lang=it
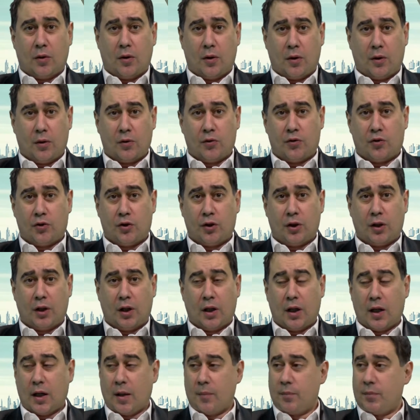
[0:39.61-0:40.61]

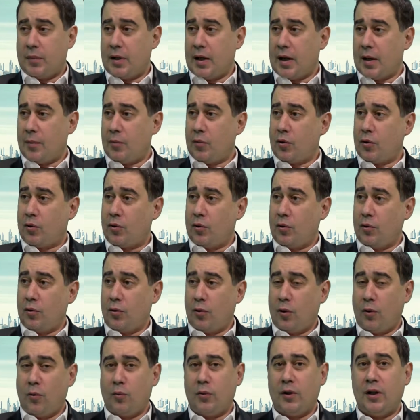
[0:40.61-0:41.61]
Oggi abbiamo con
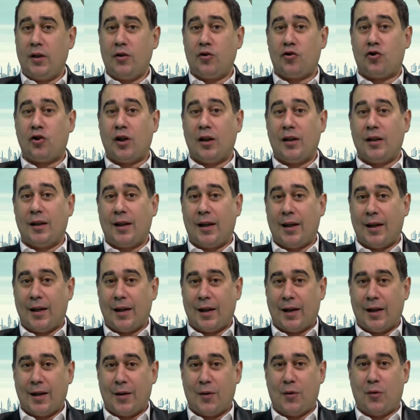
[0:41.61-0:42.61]
noi un
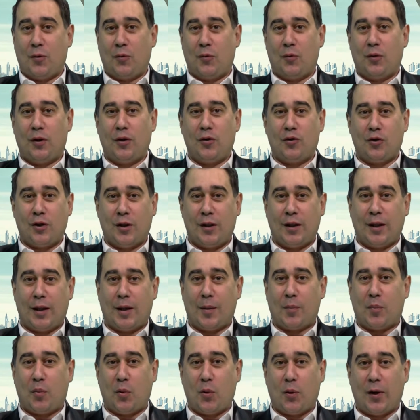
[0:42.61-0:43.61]
ingegnere, un
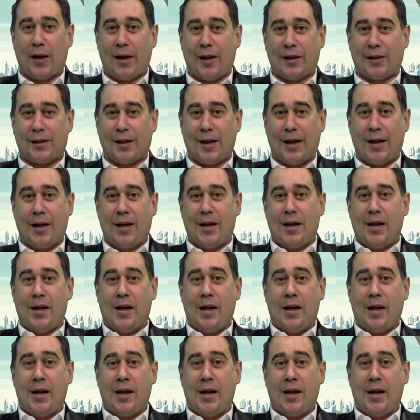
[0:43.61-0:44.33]
ingegnere poeta,